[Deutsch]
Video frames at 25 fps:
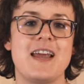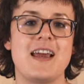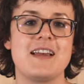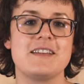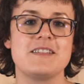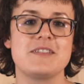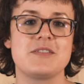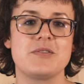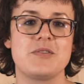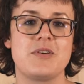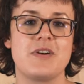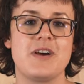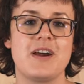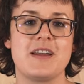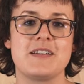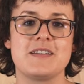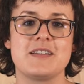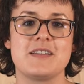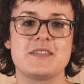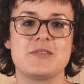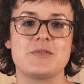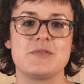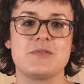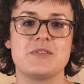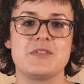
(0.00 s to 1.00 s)
Glassdoor hat
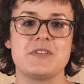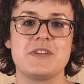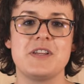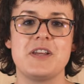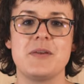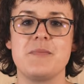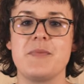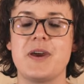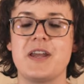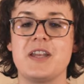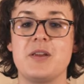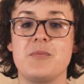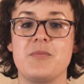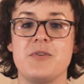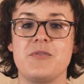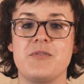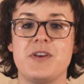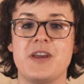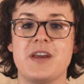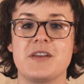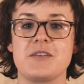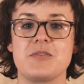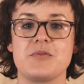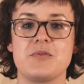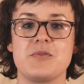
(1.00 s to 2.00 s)
das Unternehmen eine
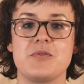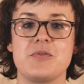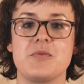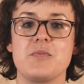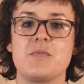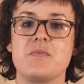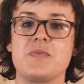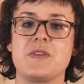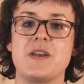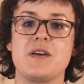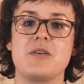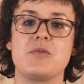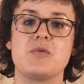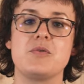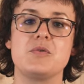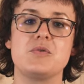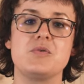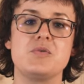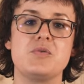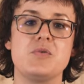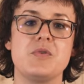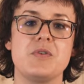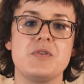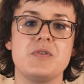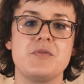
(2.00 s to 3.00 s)
Bewertung der
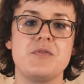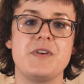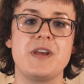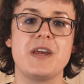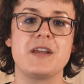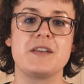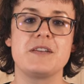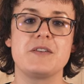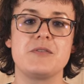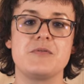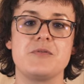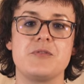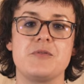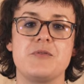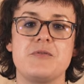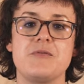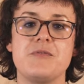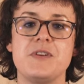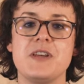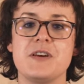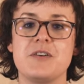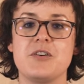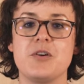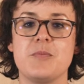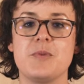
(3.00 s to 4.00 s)
Kultur und Werte von
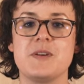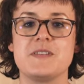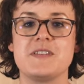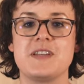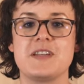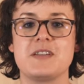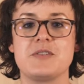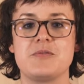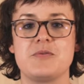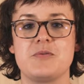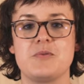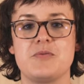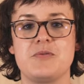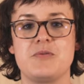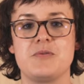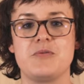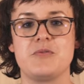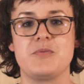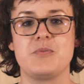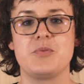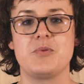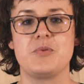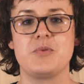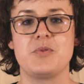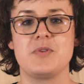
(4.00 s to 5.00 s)
4,6 von
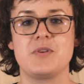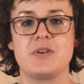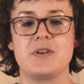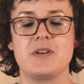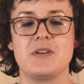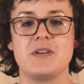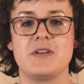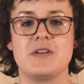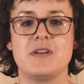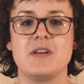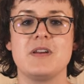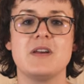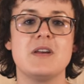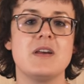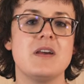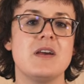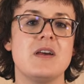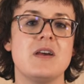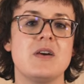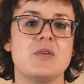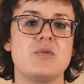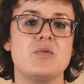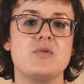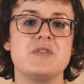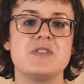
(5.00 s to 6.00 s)
5 Punkten.
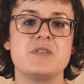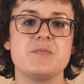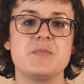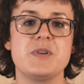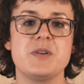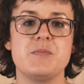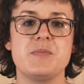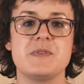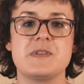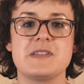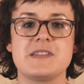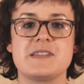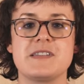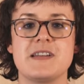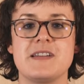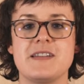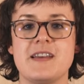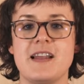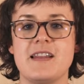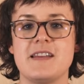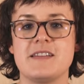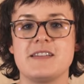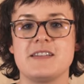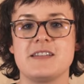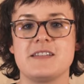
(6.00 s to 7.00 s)
Googles People's
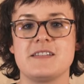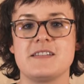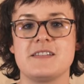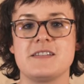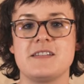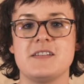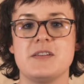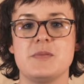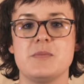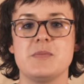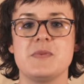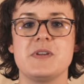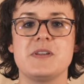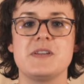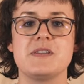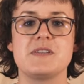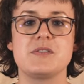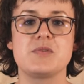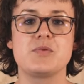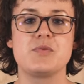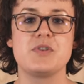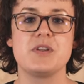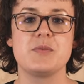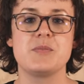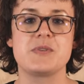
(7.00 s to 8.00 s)
Analytics Team
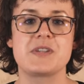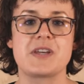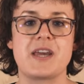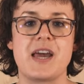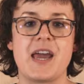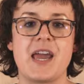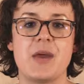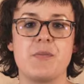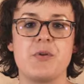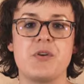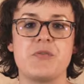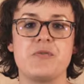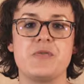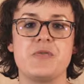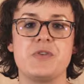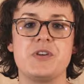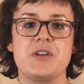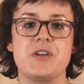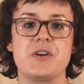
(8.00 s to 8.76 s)
ist zudem Treiber für